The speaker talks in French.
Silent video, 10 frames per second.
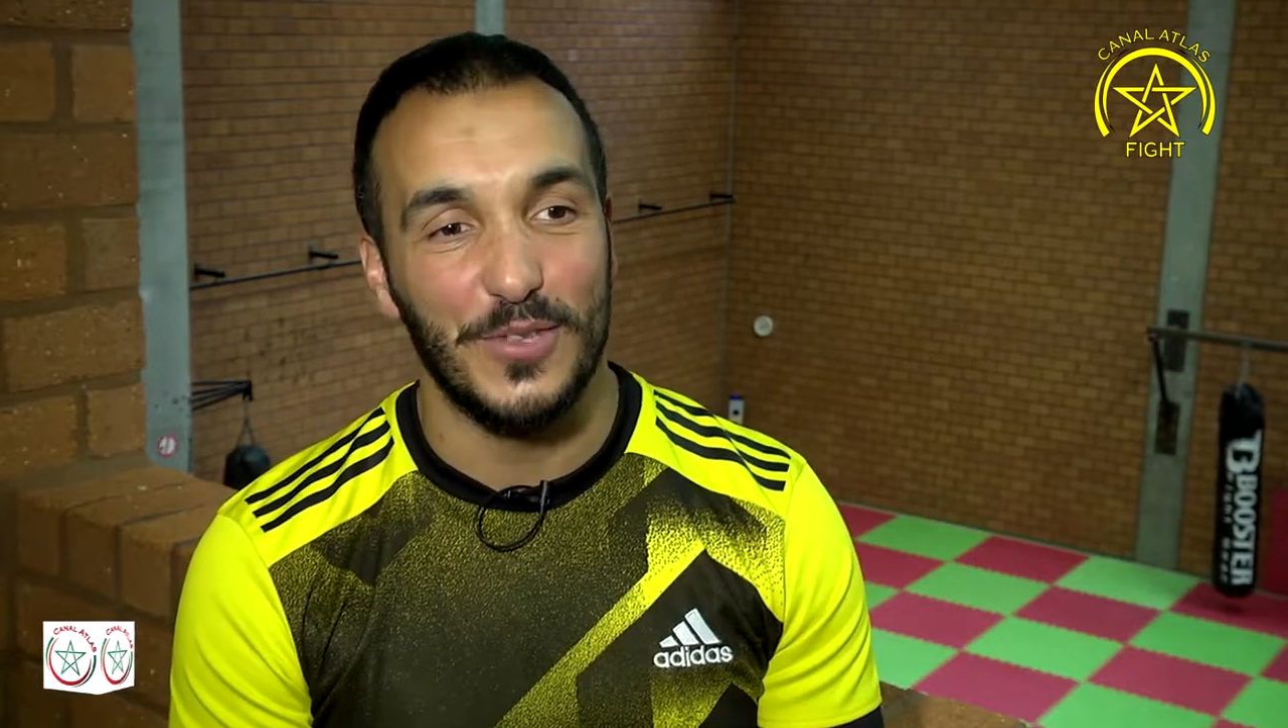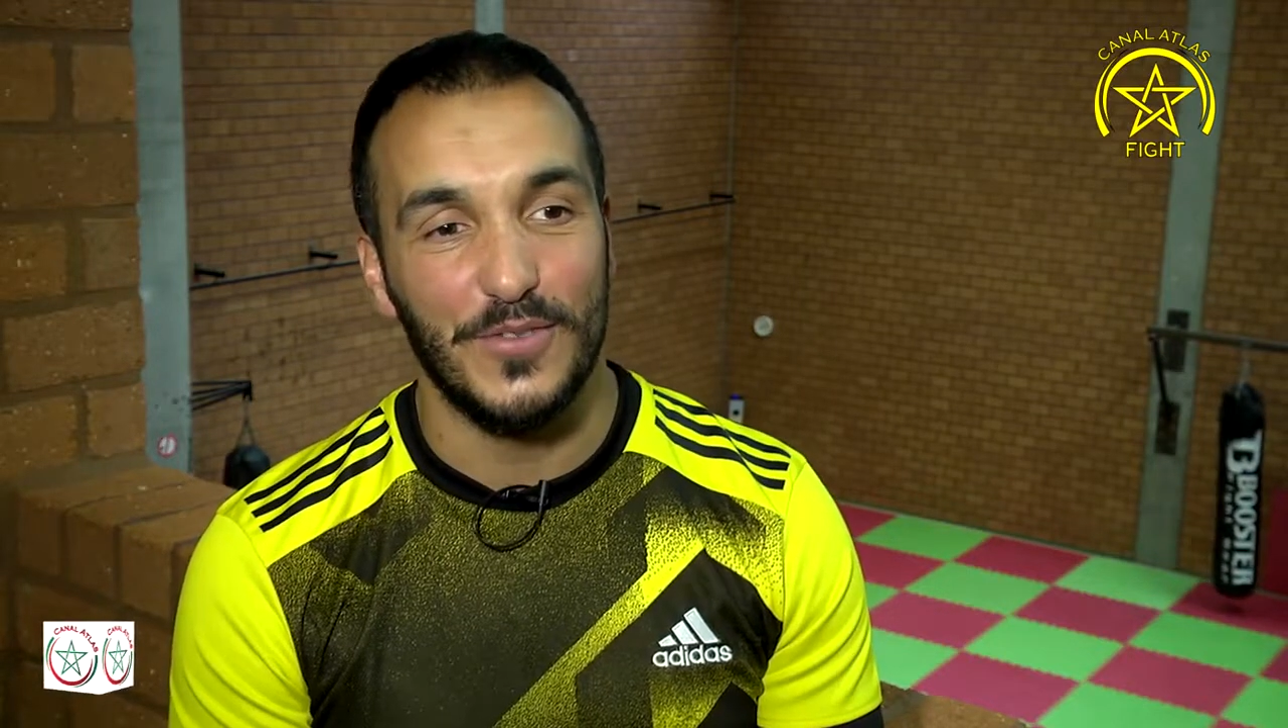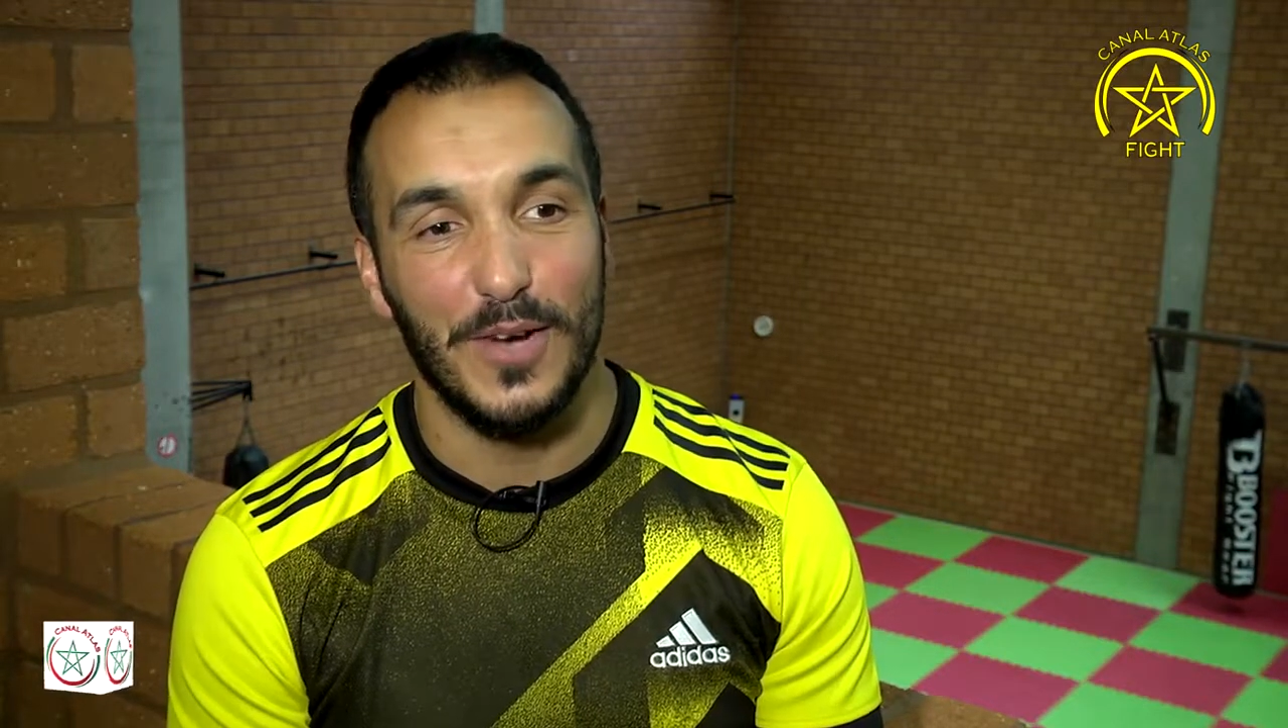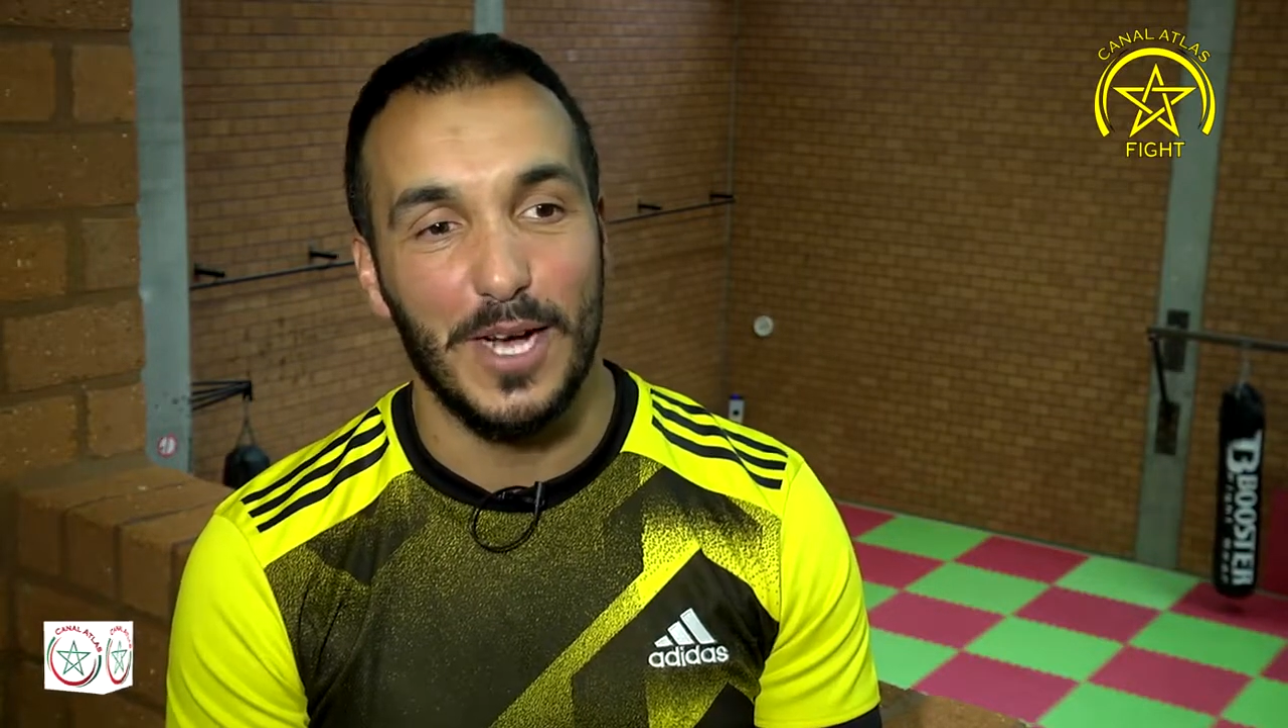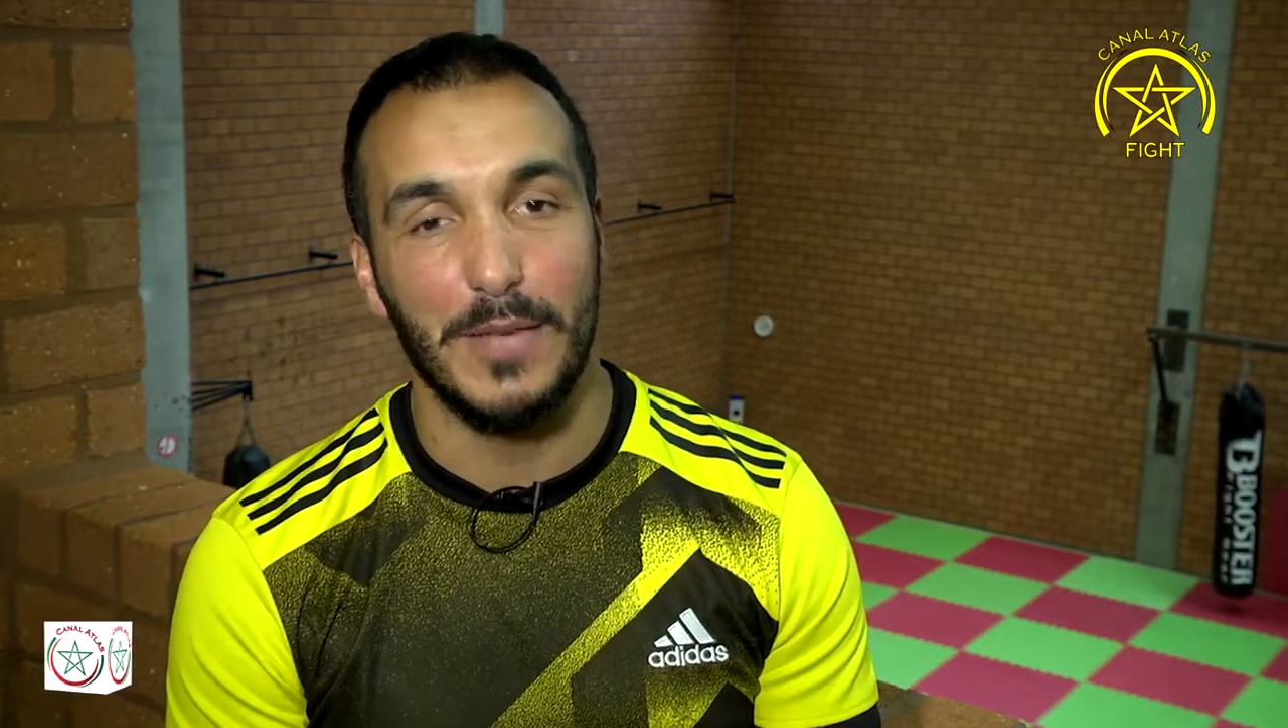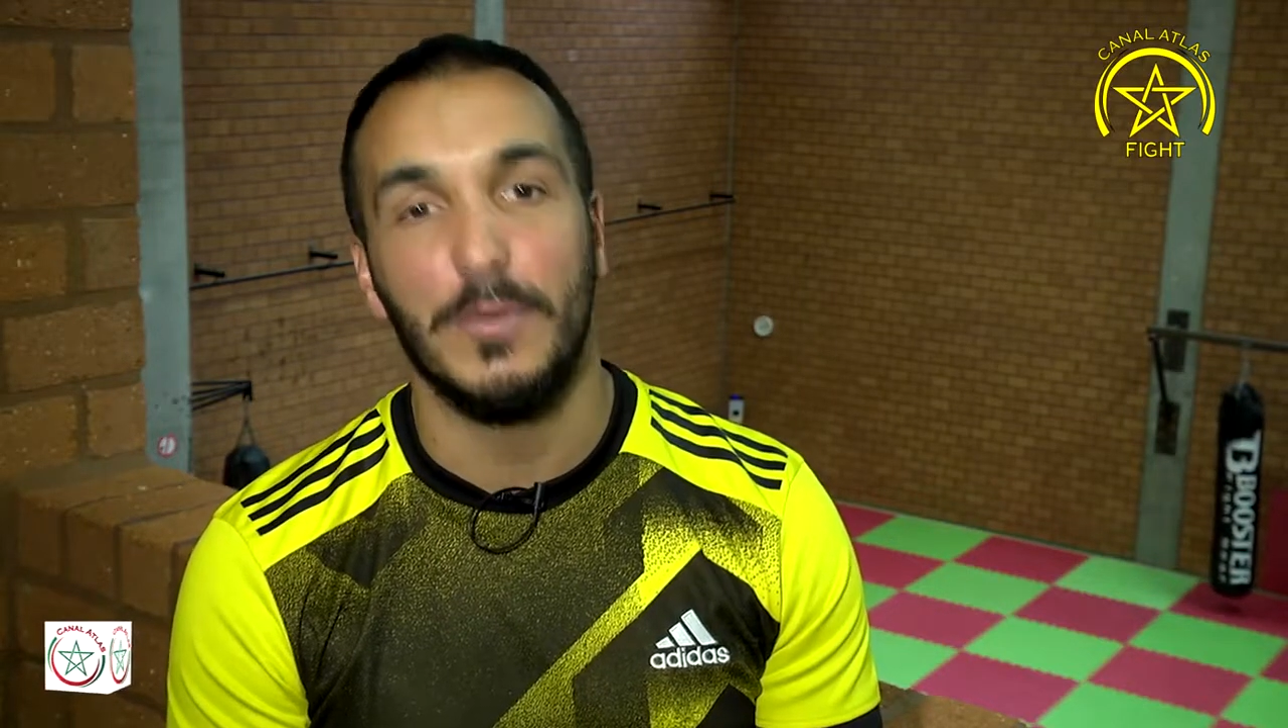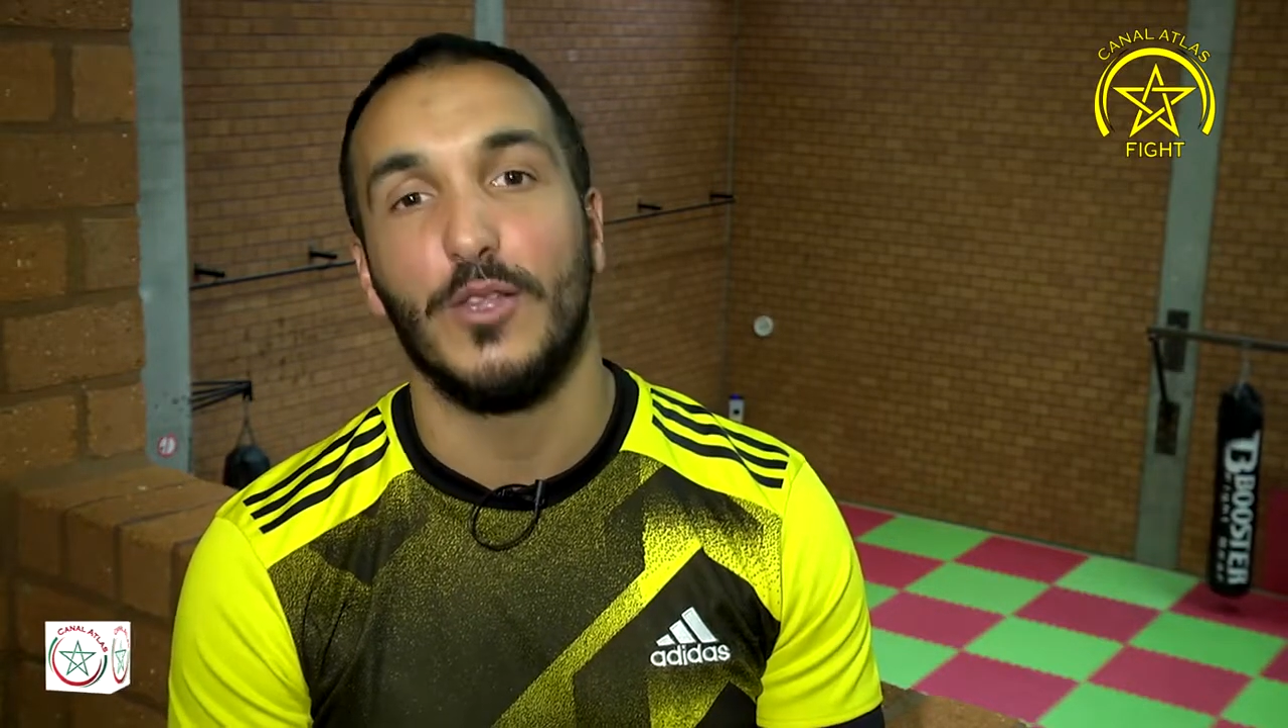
on y va et